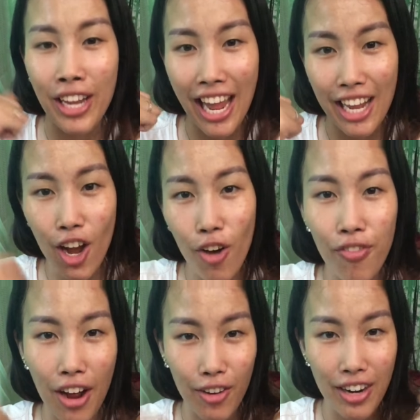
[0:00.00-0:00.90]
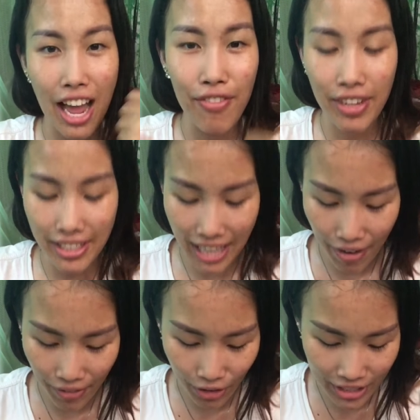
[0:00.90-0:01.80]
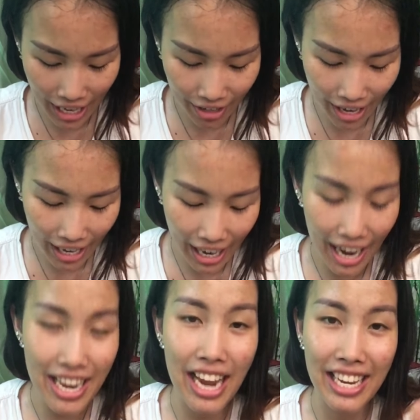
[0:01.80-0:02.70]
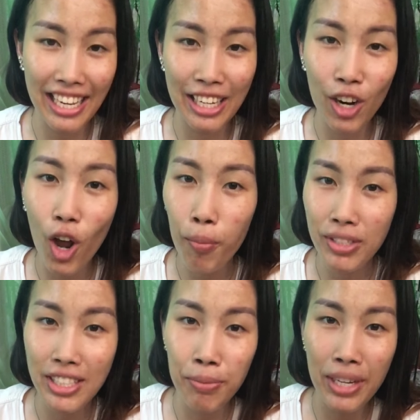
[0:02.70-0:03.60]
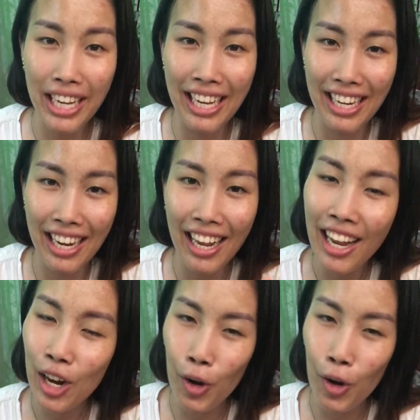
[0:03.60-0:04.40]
โอเคก็ฝากกดไลค์ฝากติดตามฝากกดแชร์นะใครอยากกินก็ลองไปซื้อมากินนะ